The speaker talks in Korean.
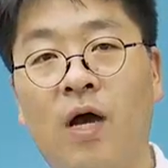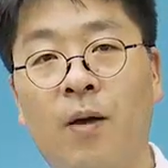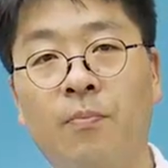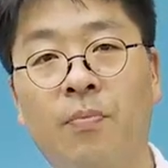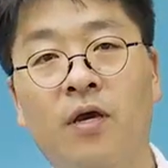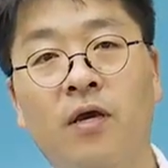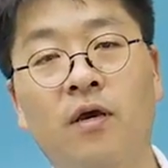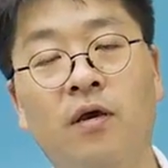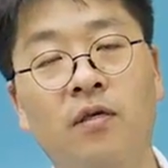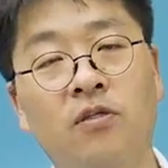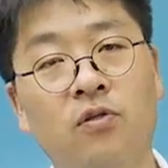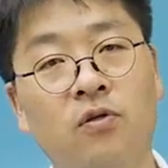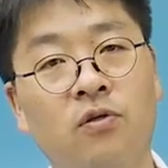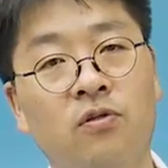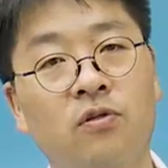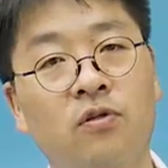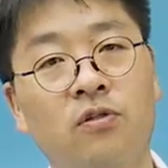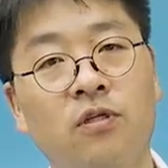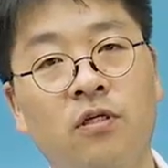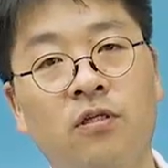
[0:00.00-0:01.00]
앞에
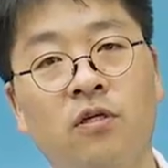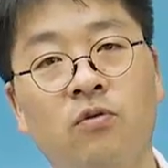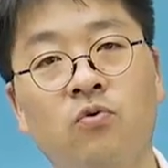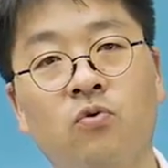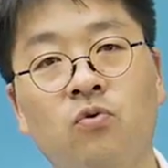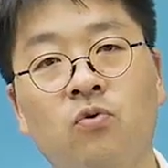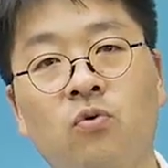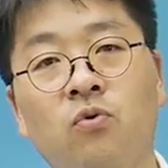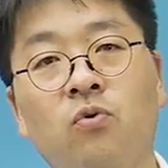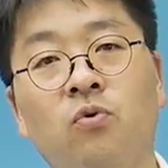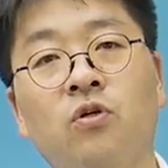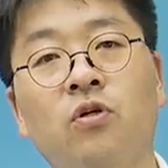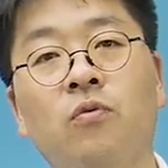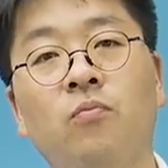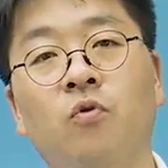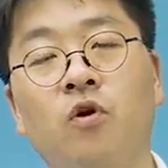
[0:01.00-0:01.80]
쓰였던 생산 요소를